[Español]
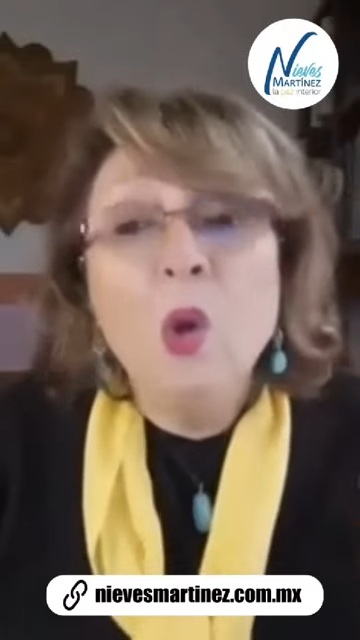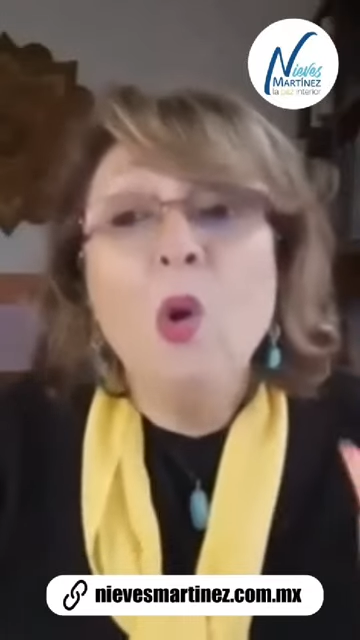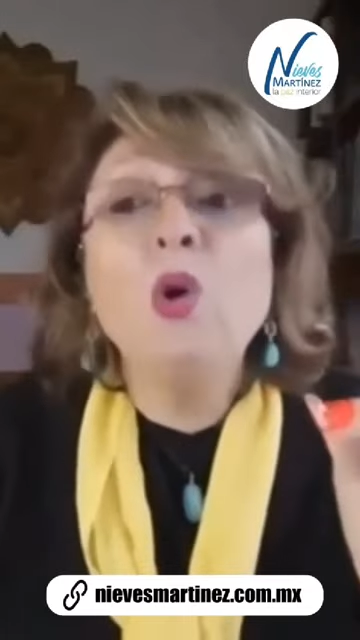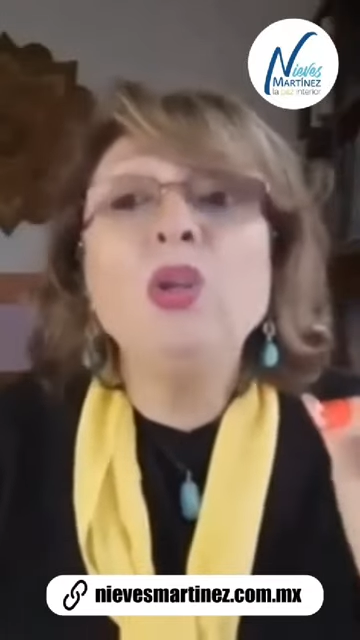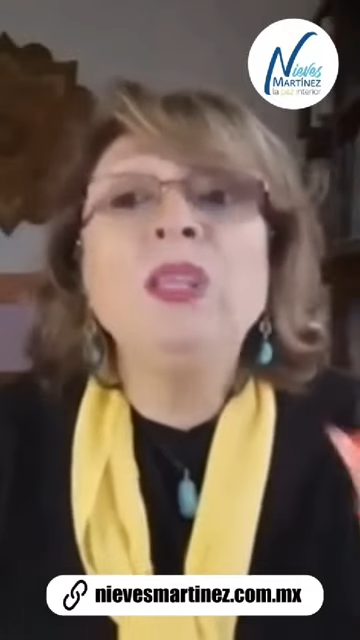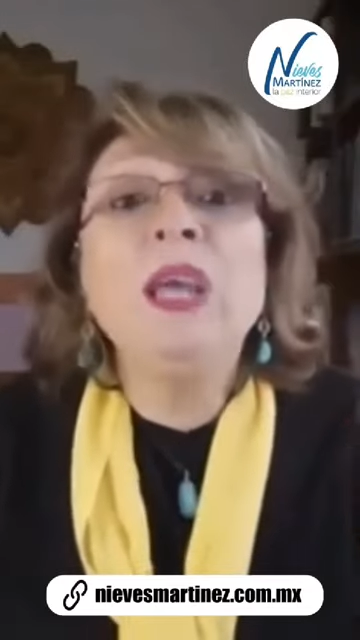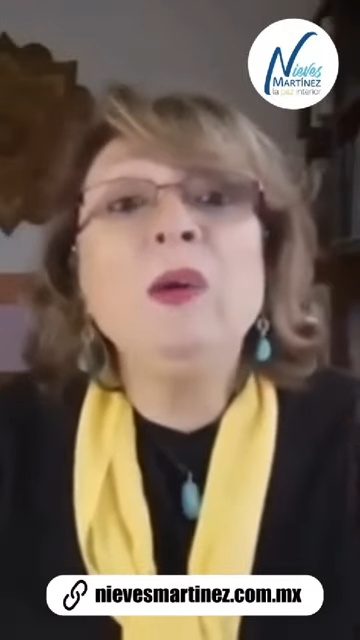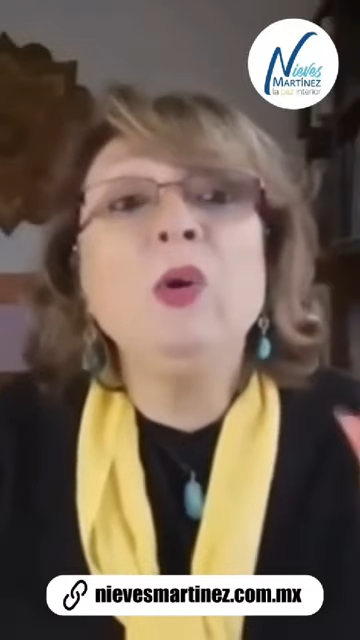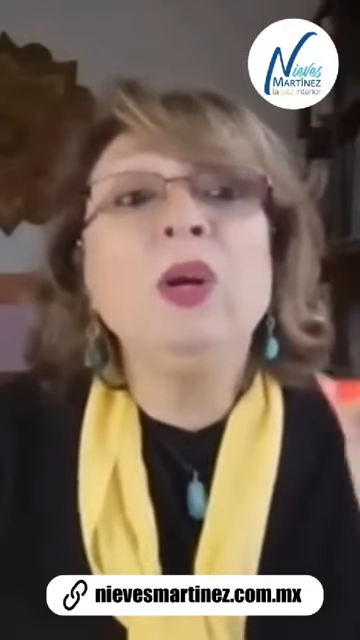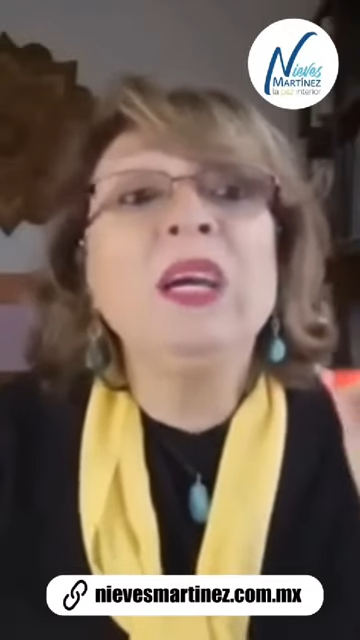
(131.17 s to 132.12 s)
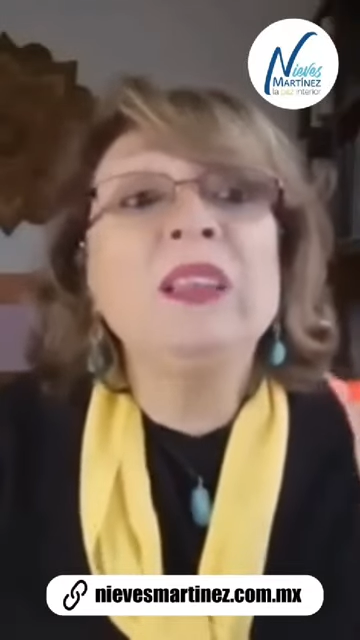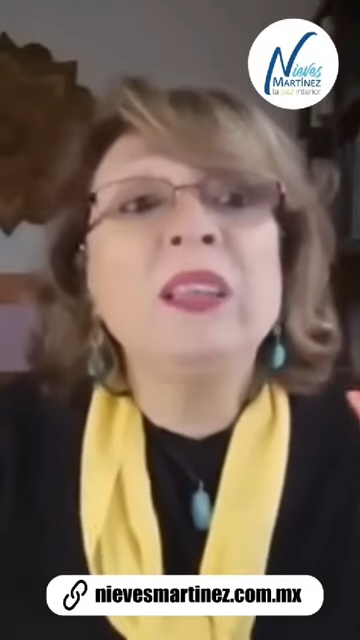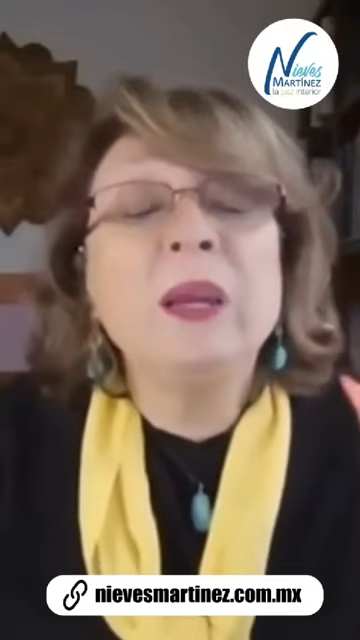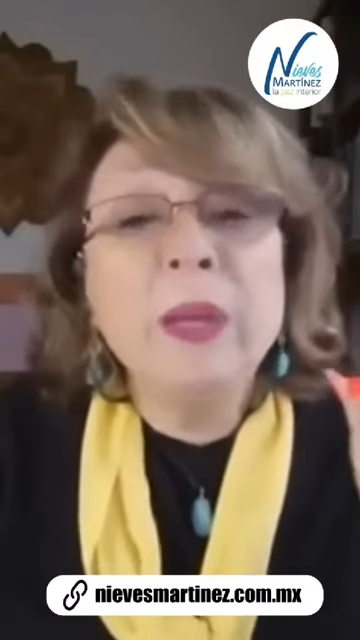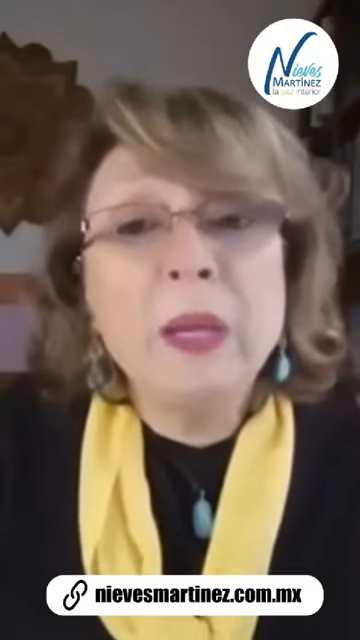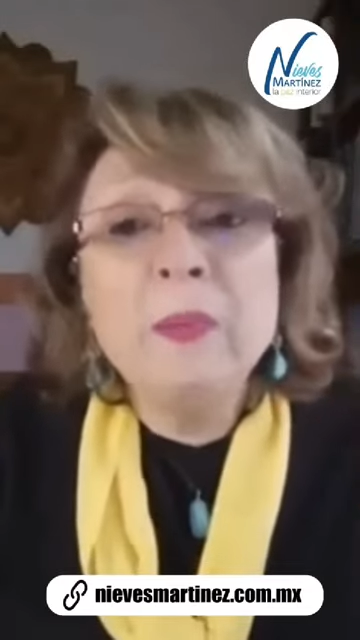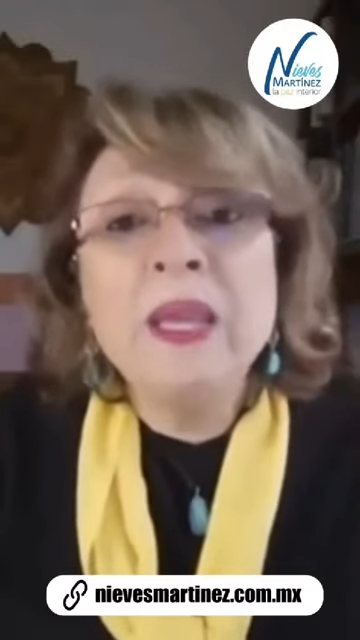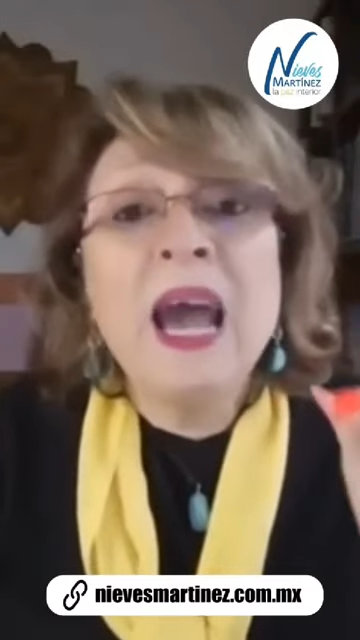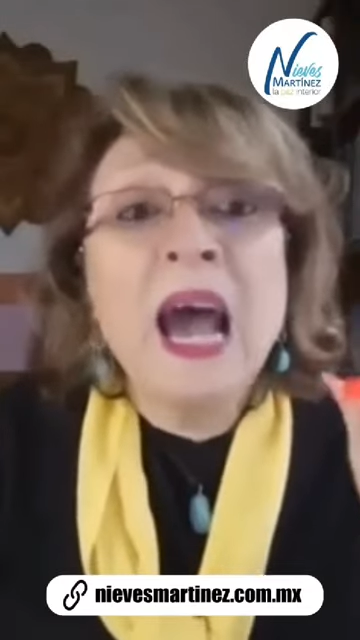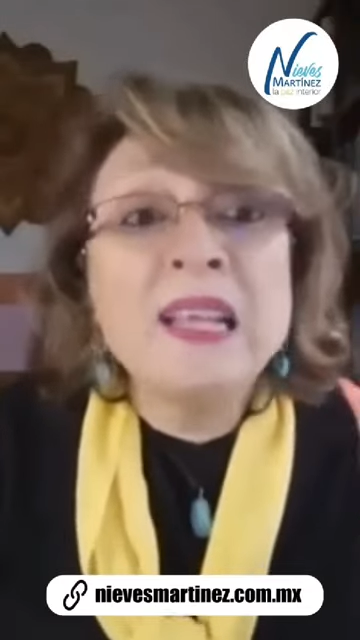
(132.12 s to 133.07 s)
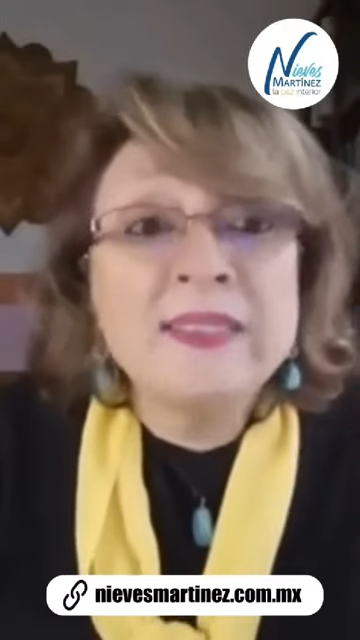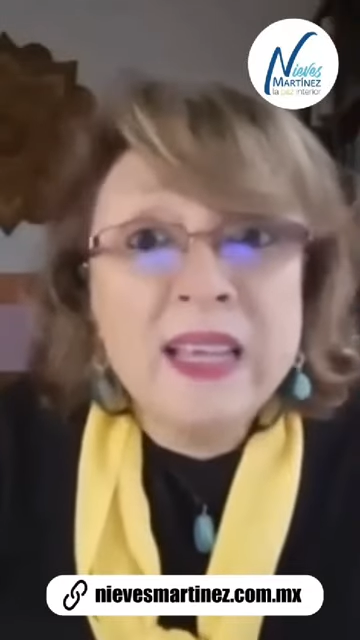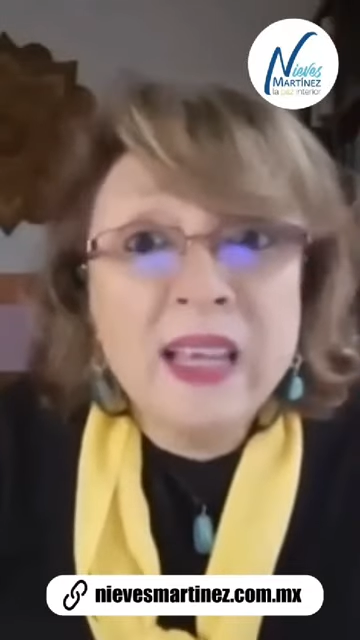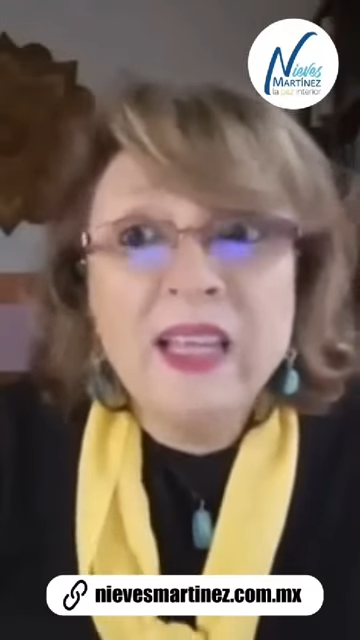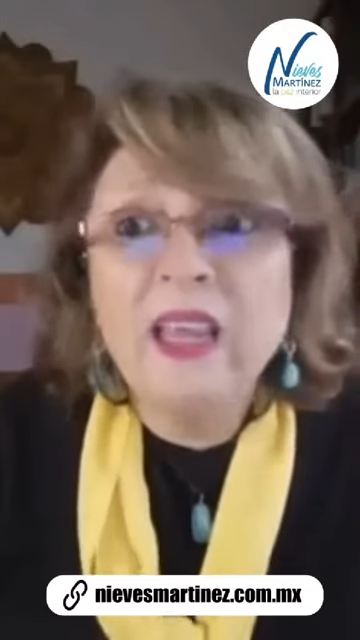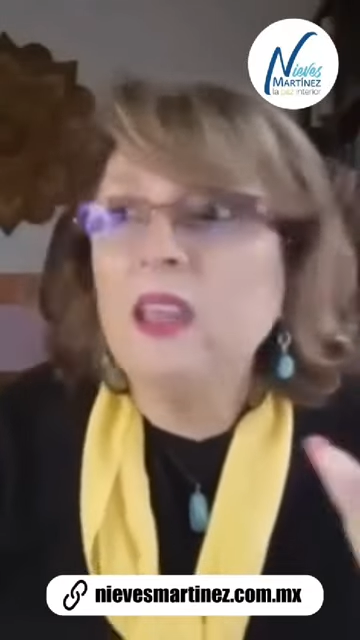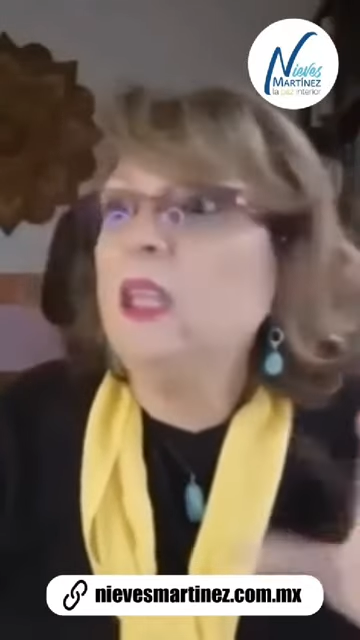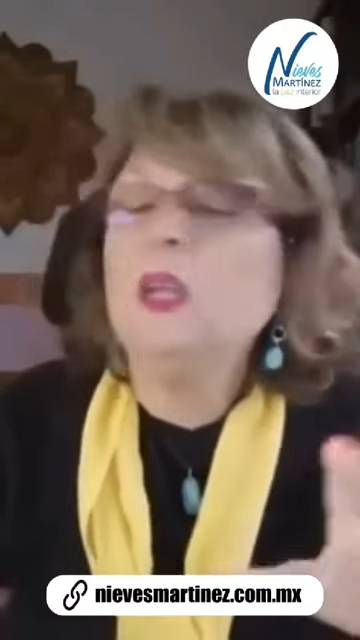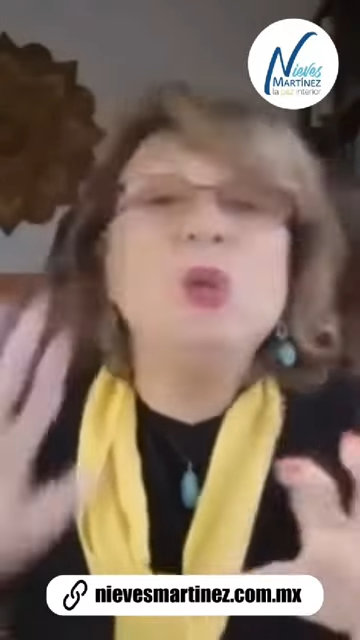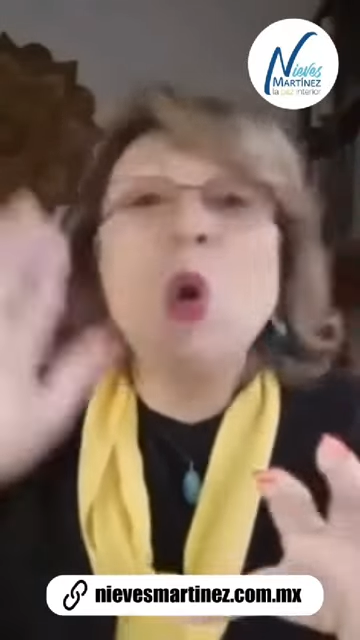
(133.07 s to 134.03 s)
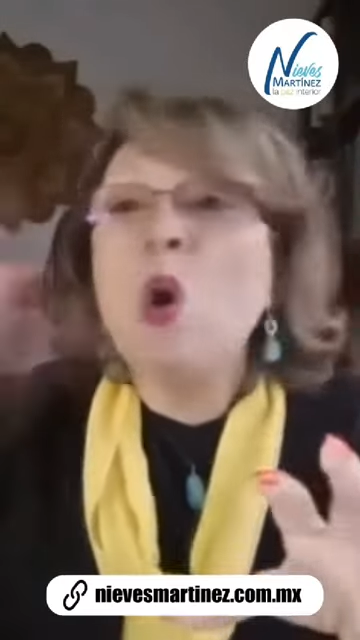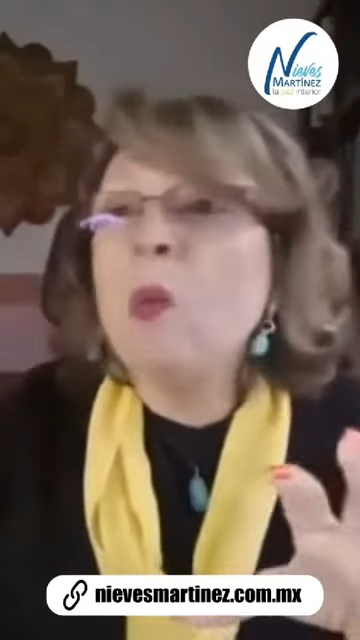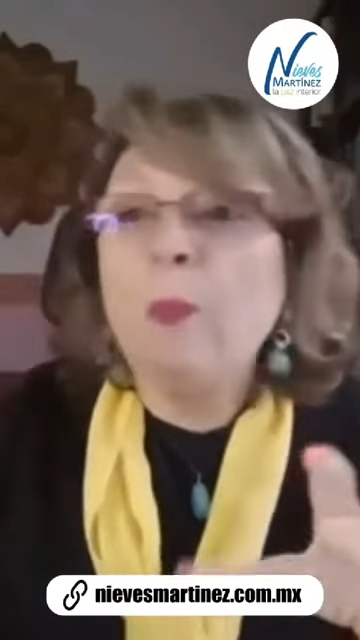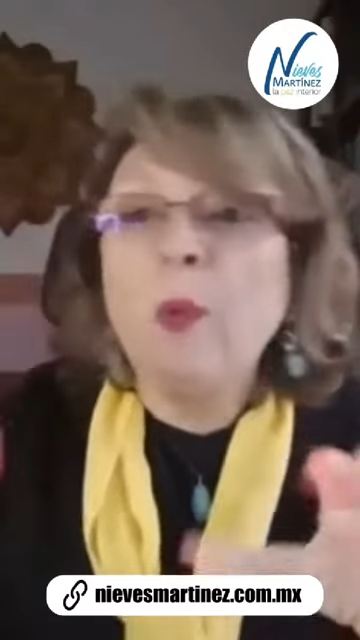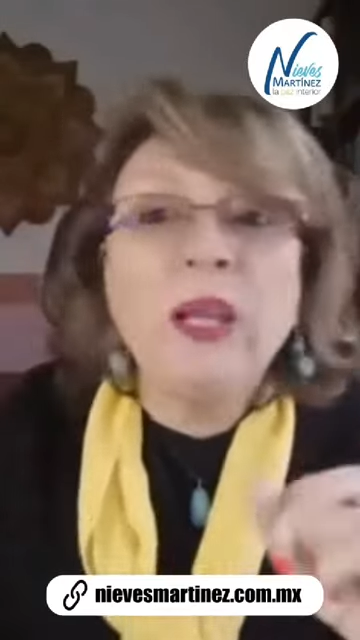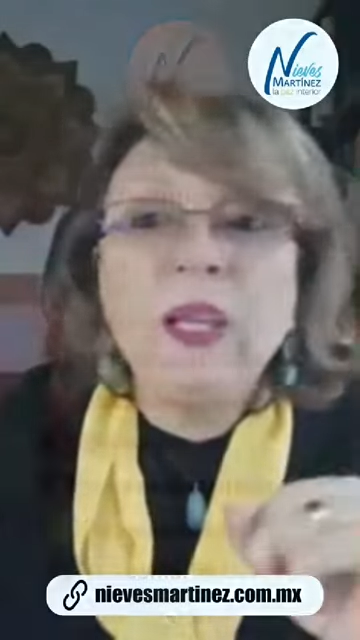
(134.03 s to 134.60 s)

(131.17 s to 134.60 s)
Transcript: hoy tengo que atreverme a ser y a decir, no, por aquí